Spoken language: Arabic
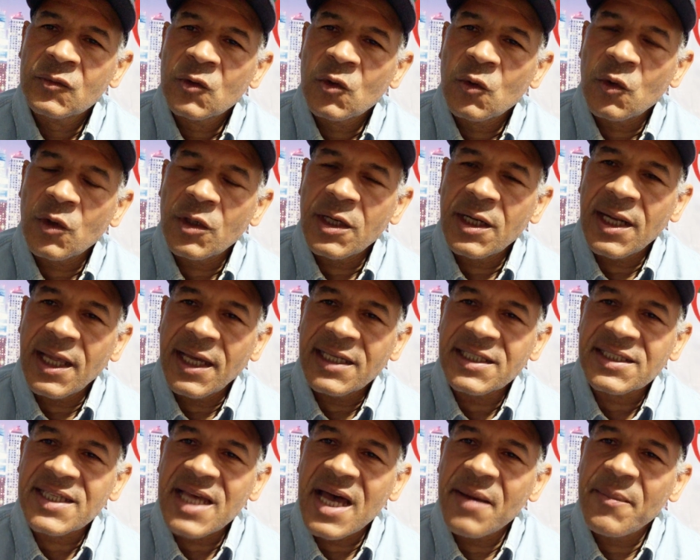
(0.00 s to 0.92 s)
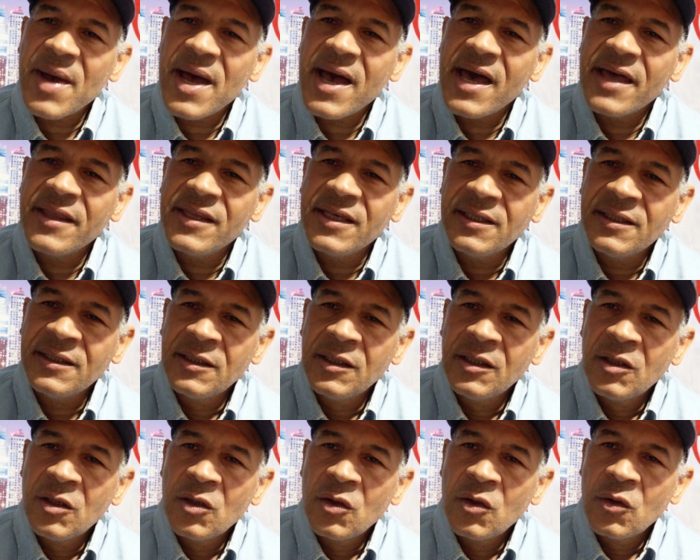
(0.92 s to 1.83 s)
وان العصابة هذه
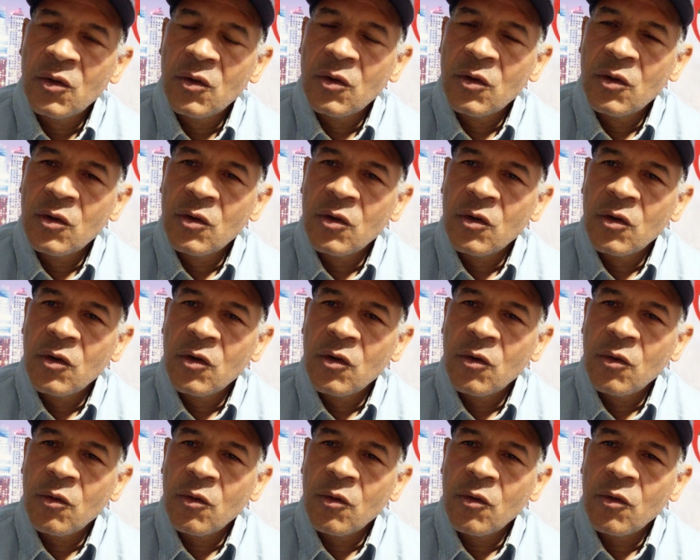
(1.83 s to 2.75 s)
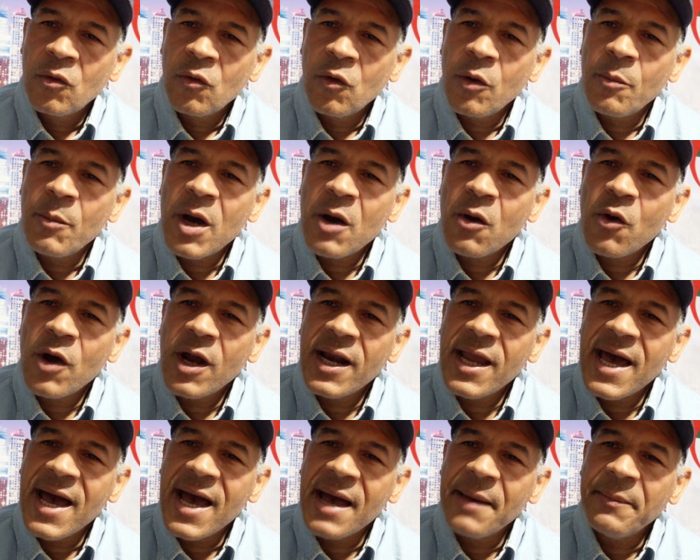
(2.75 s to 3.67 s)
وما
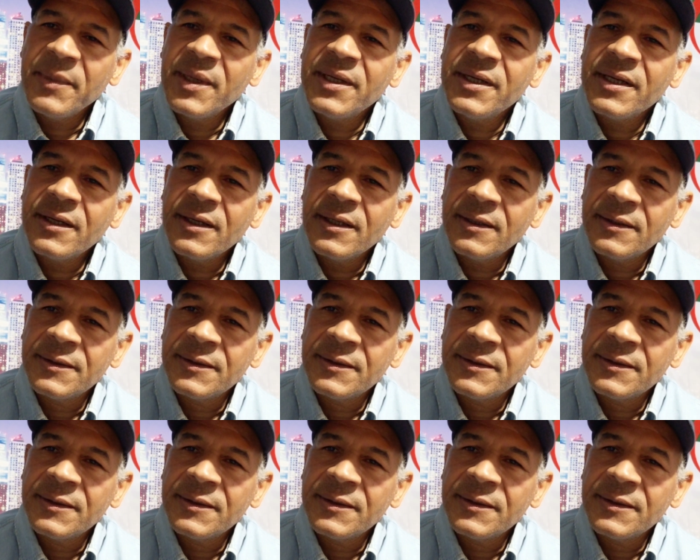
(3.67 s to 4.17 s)
ولاها من